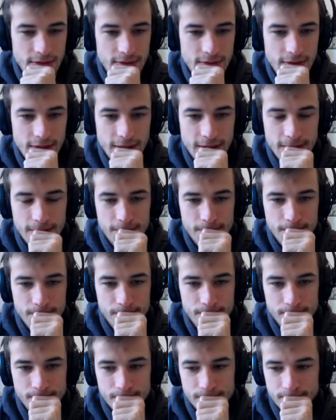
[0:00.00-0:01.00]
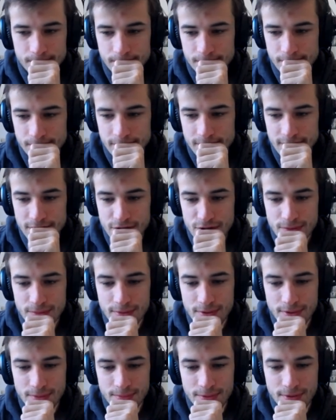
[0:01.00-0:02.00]
Ok, je
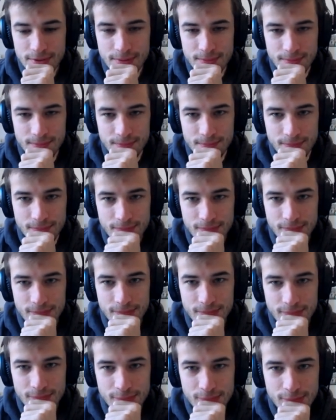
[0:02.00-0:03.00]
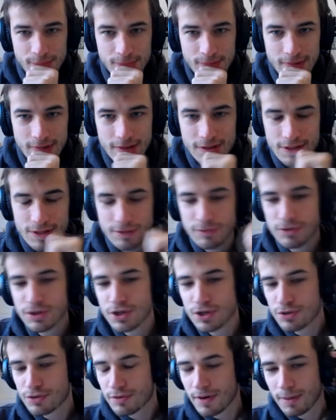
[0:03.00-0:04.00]
comprends mieux. J'avoue que j'ai
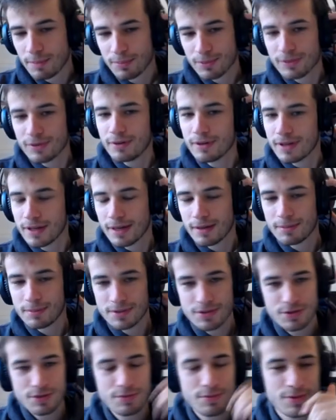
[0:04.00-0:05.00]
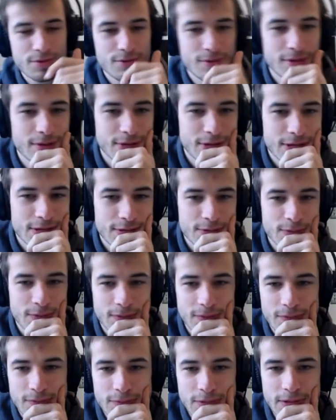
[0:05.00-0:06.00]
joué un peu tranquille parce que je me suis dit, de toute façon,
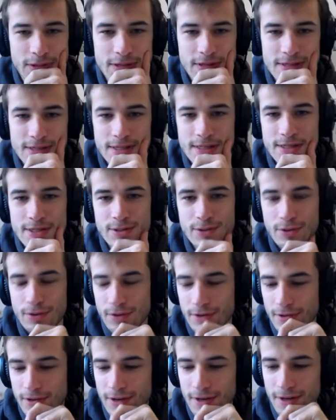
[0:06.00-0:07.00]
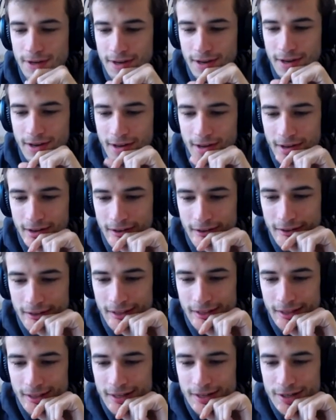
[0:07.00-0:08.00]
euh, vu que t'es 700, euh,
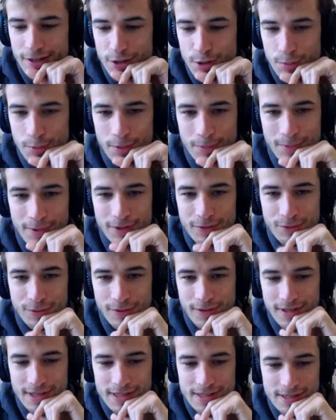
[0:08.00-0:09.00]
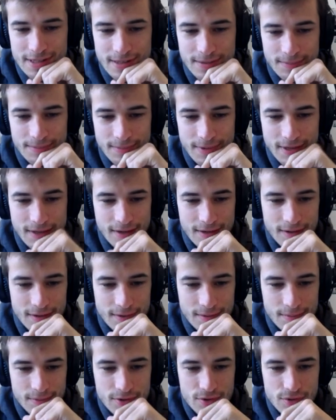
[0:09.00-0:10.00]
je prends pas trop de risques, mais, euh,
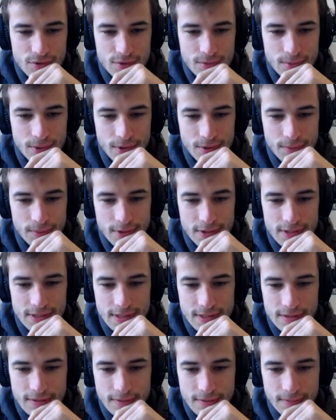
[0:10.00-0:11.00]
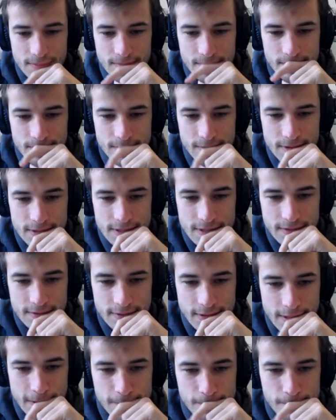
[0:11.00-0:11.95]
mais tu joues beaucoup mieux que 700. C'est vrai.